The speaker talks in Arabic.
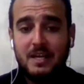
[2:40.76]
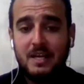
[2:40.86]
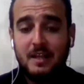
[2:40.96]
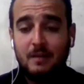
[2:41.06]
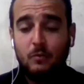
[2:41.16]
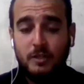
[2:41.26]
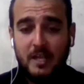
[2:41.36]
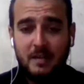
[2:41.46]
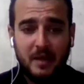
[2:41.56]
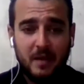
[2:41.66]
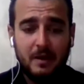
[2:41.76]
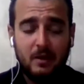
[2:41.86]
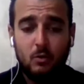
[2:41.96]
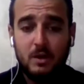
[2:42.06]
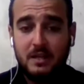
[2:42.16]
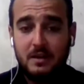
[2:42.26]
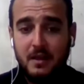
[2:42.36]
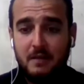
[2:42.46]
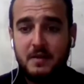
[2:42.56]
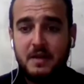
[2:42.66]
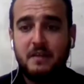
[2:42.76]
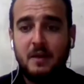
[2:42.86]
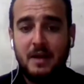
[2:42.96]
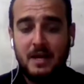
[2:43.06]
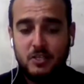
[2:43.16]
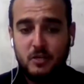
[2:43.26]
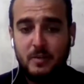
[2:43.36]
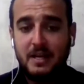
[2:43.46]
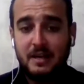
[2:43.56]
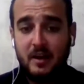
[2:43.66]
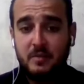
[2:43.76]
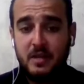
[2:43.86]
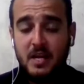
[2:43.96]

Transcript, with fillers: المحتلة من قبل قوات النظام في ريف حماة الشمالي الغربي